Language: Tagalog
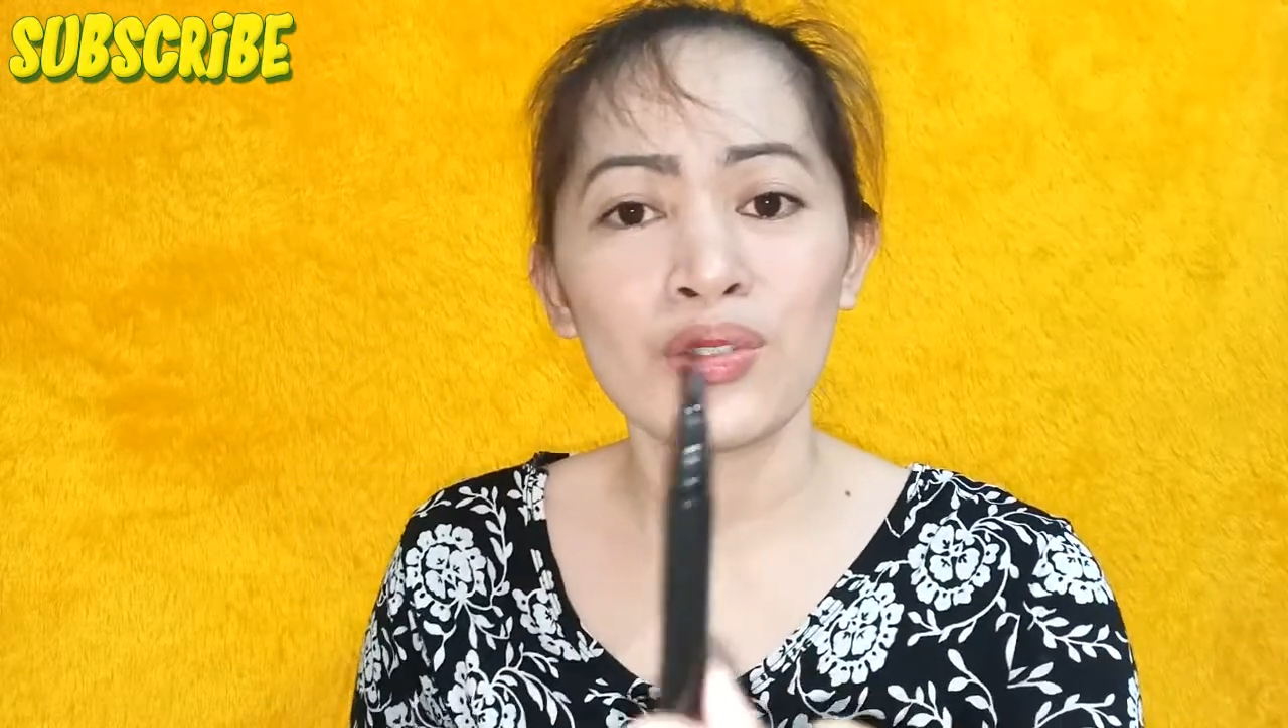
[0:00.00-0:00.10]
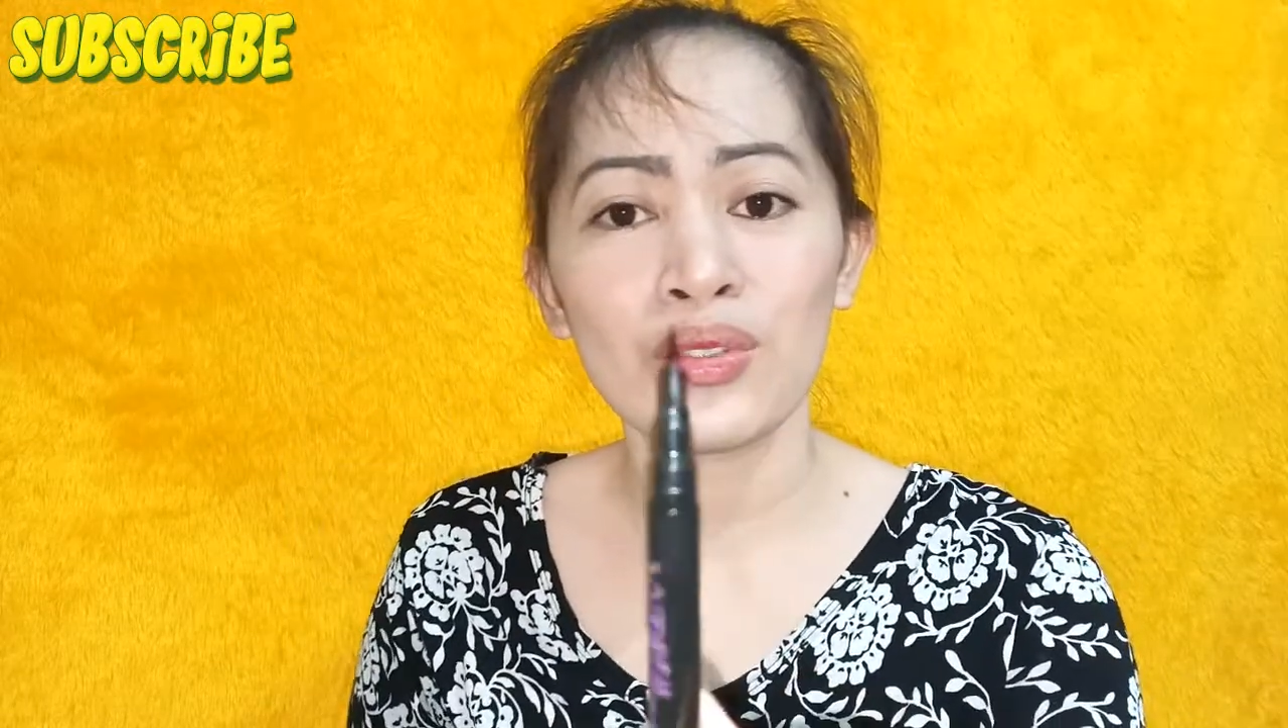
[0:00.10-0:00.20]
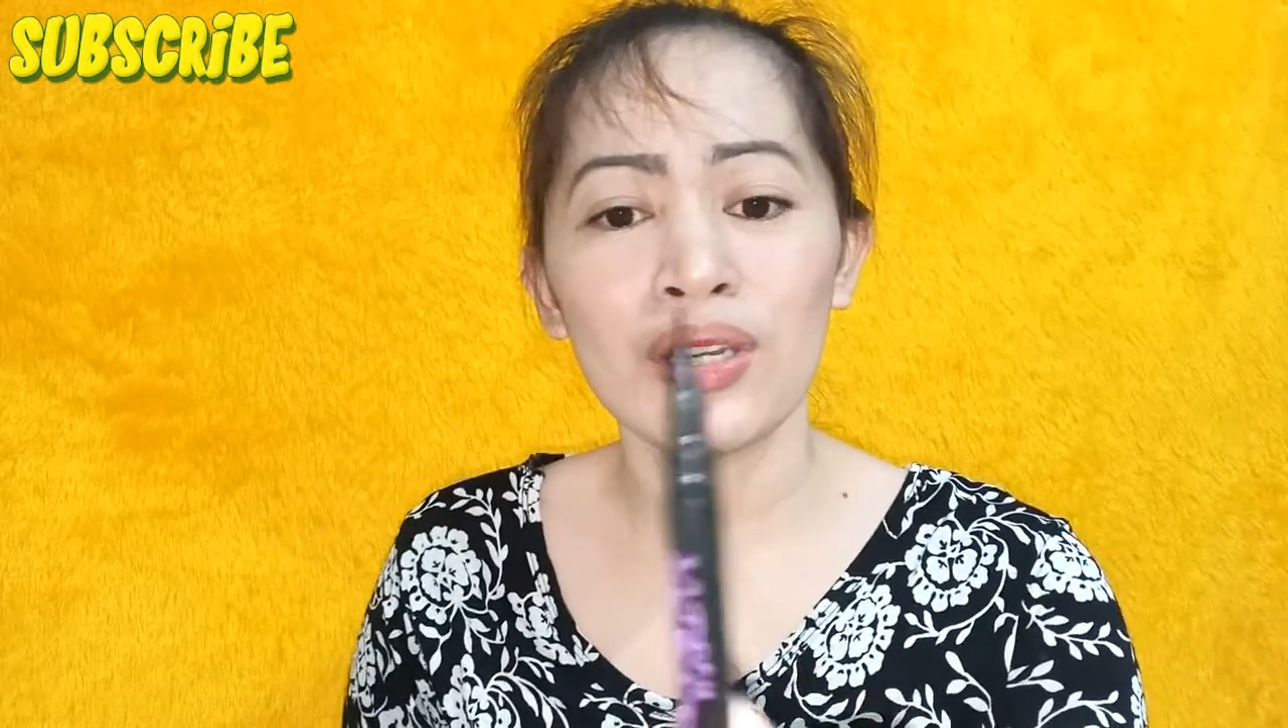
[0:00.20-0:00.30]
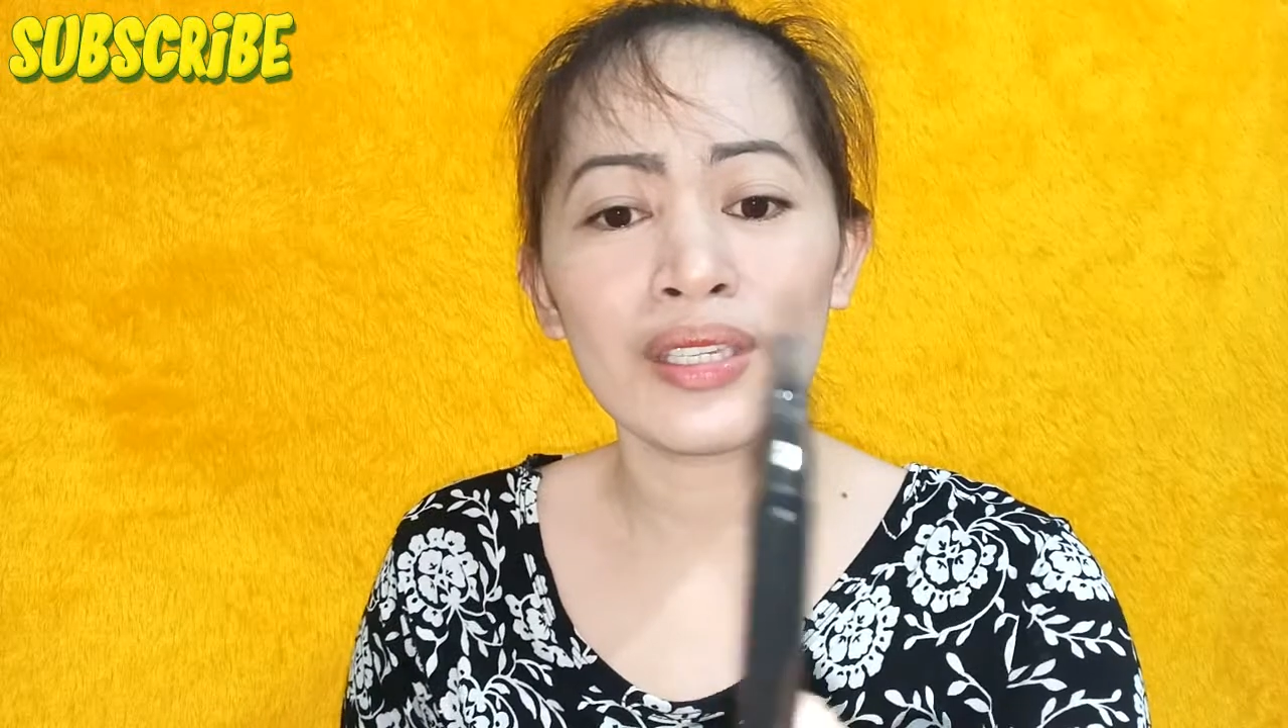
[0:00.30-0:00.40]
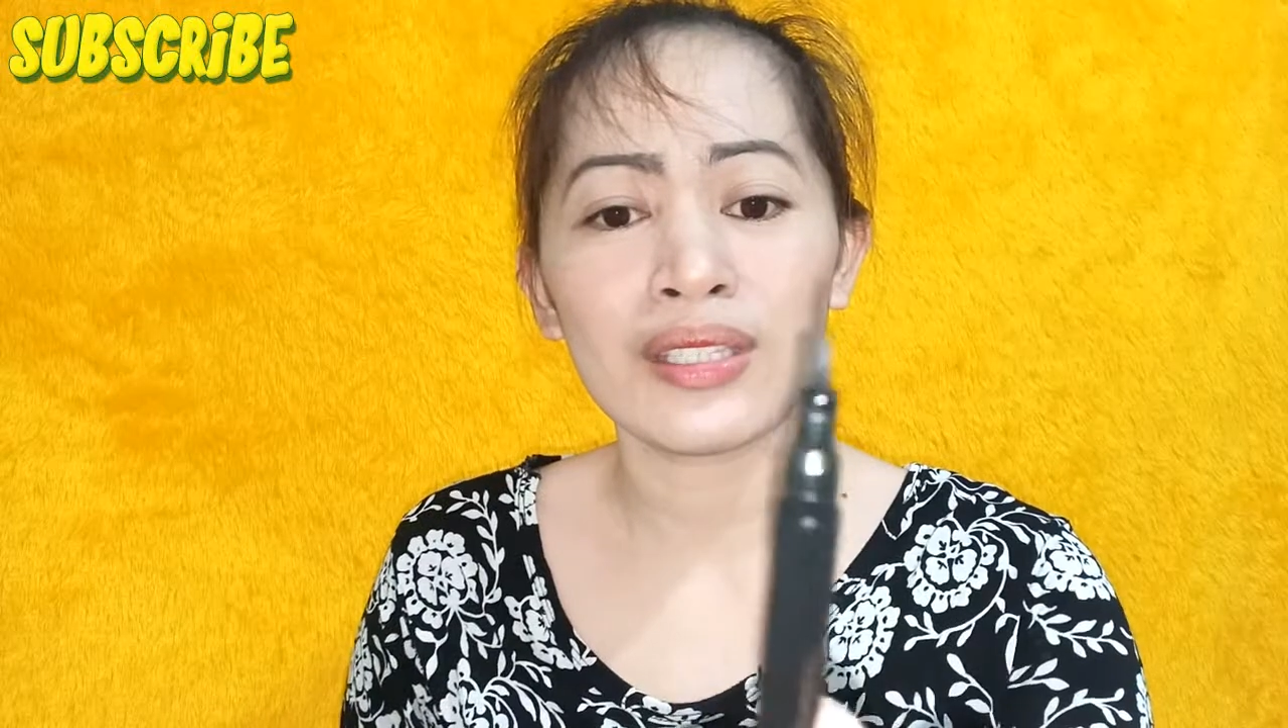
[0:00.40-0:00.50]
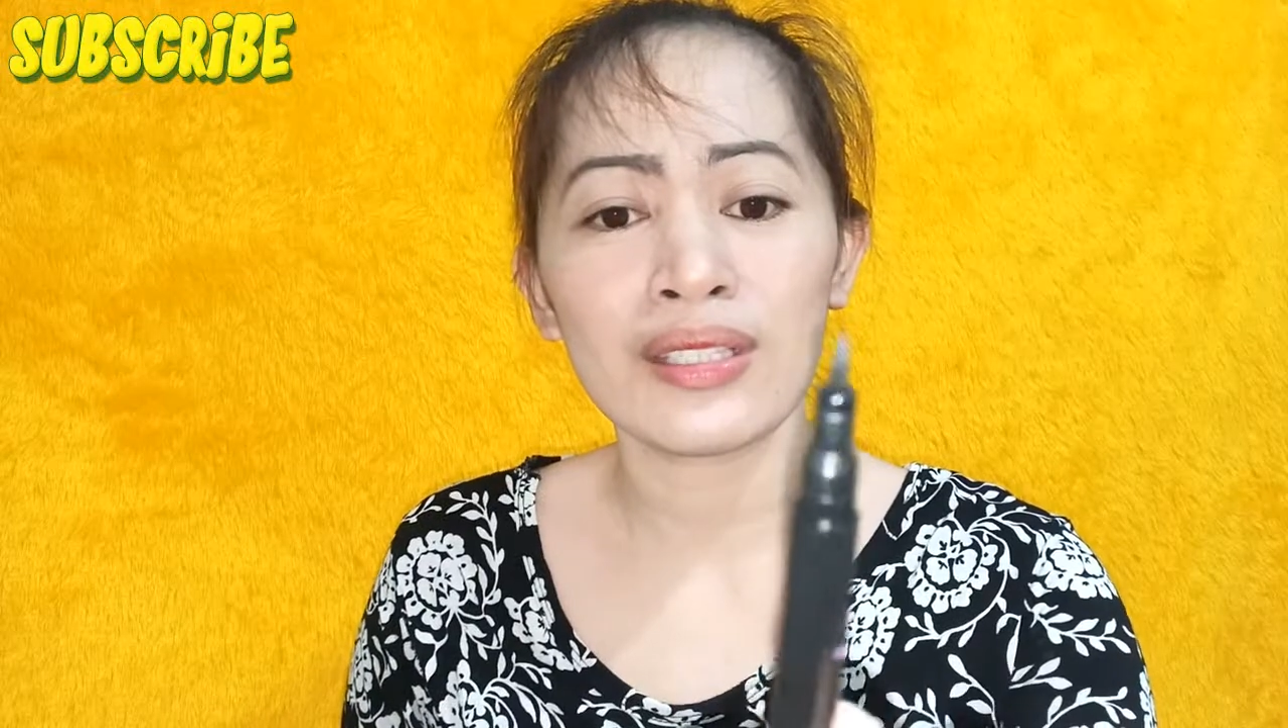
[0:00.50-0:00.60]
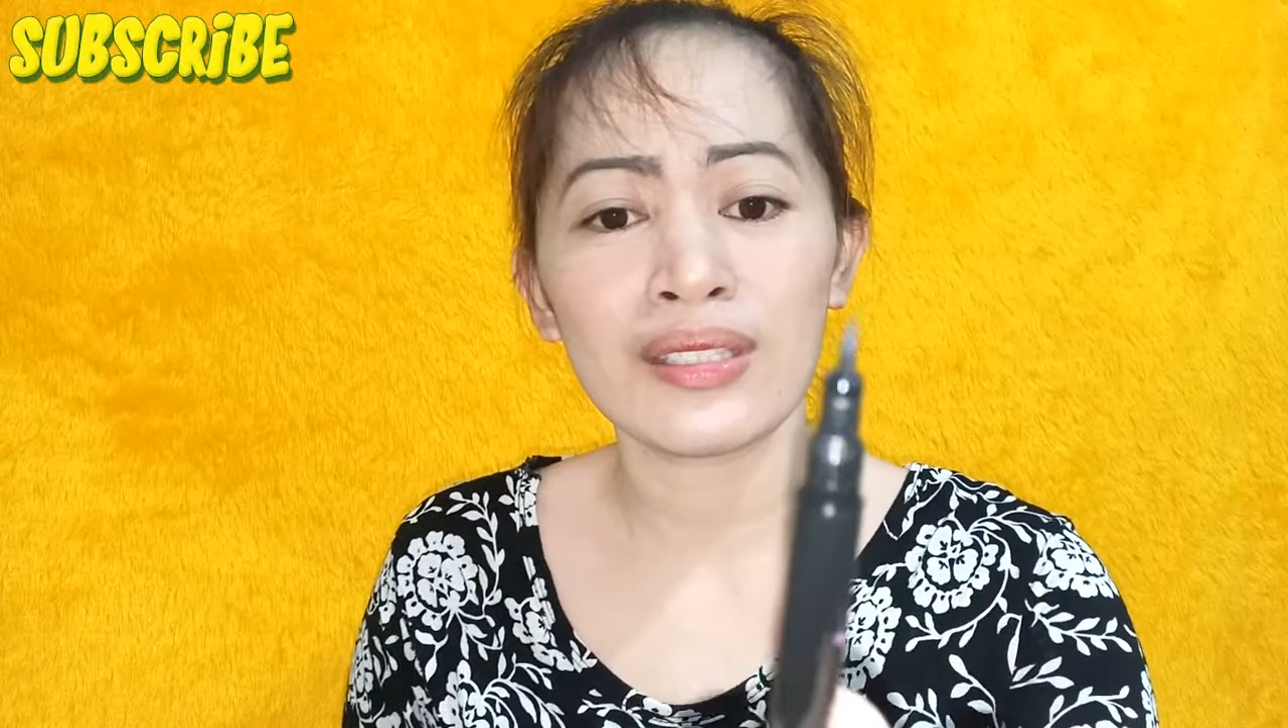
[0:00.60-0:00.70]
nyo guys,